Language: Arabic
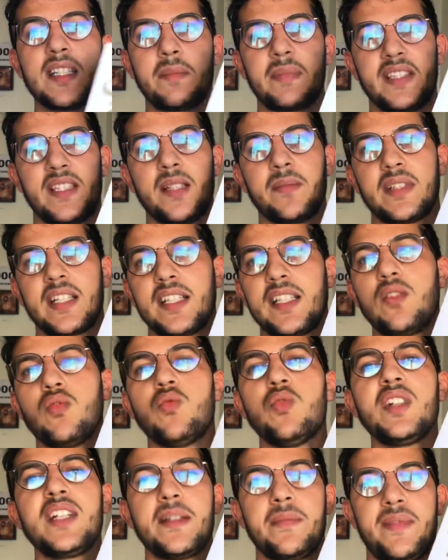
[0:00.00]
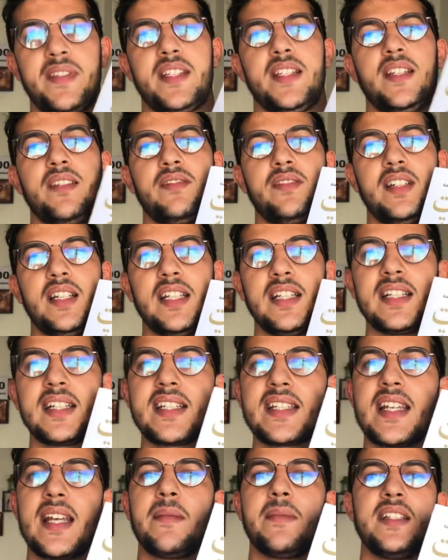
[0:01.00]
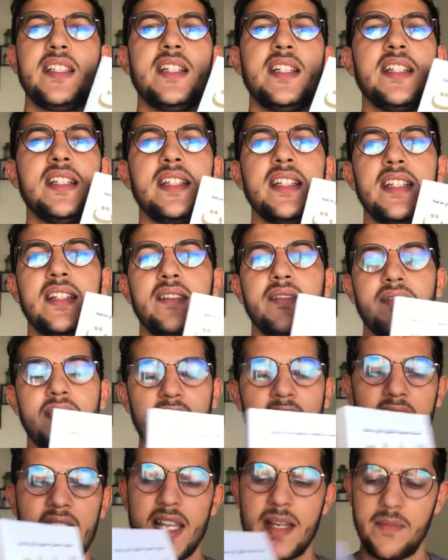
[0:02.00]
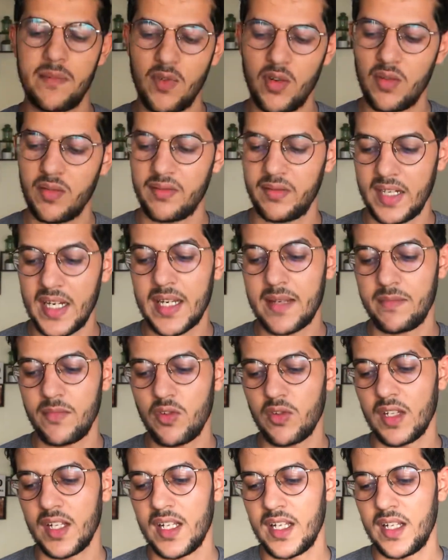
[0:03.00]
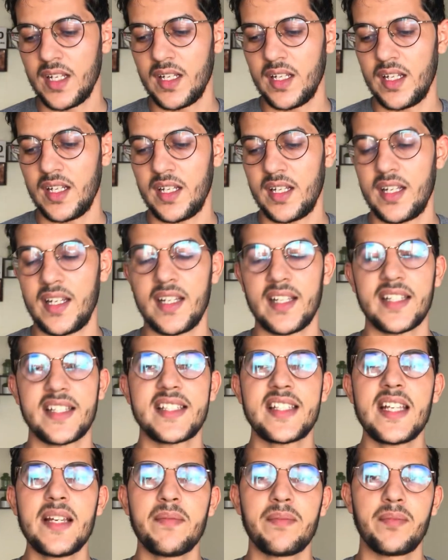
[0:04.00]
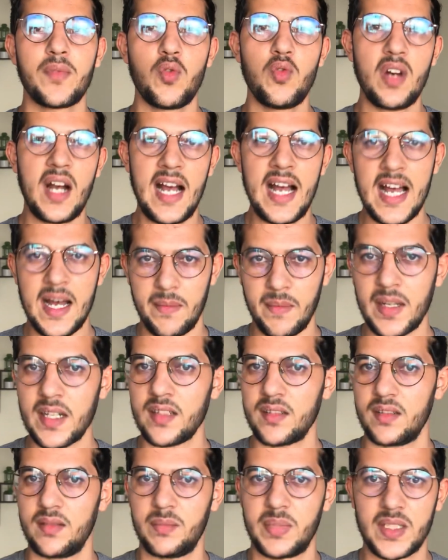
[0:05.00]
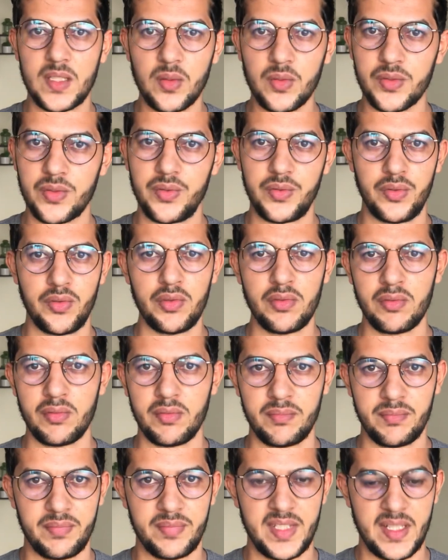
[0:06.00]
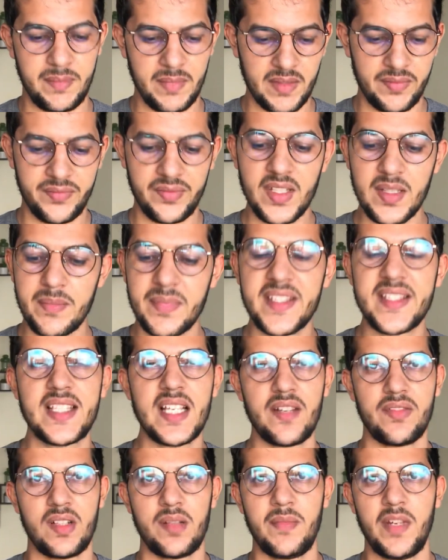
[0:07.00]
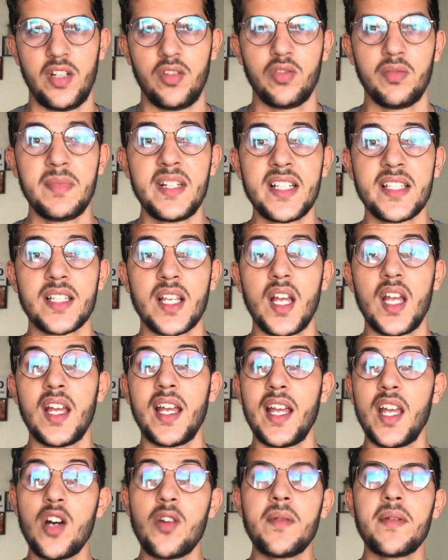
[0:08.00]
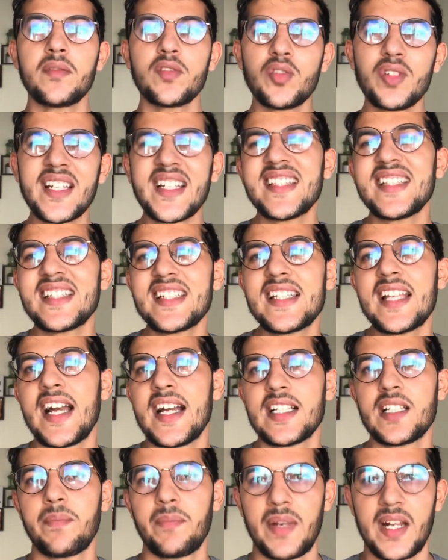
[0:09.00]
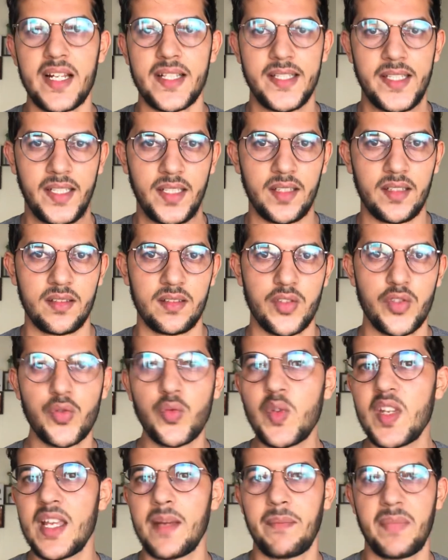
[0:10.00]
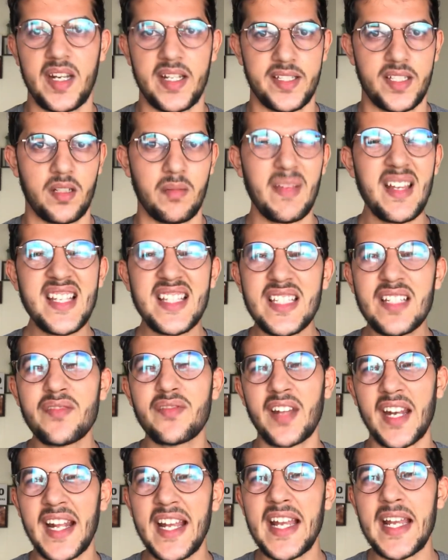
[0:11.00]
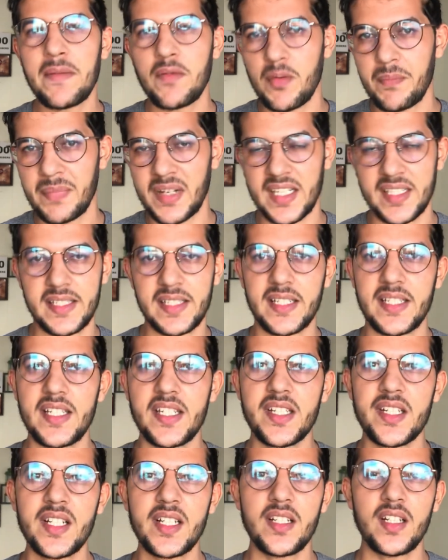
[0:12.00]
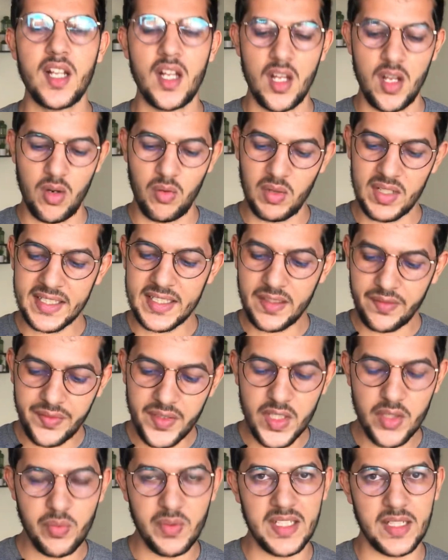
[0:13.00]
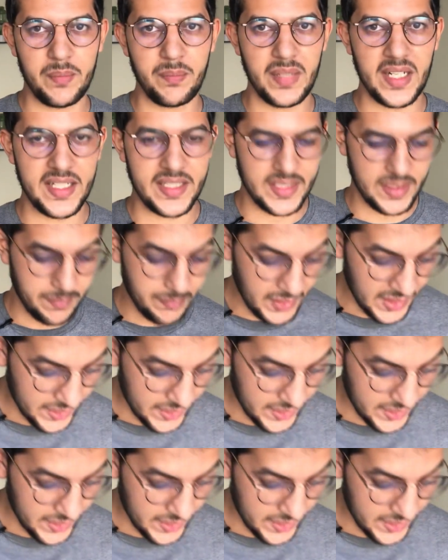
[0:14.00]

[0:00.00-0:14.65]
بالضبط هذا هو اللي بزاف هذا الكتاب هذا اللي فريمون فريمون آه، كتاب هو عامر بالكونتوني زعما فيه بزاف المعلومات اي اون طو كيعطيك شي حاجه براتيك شويه براتيك ماشي فريمون براتيك نيشان ولكن فيه شويه البراتيك باغ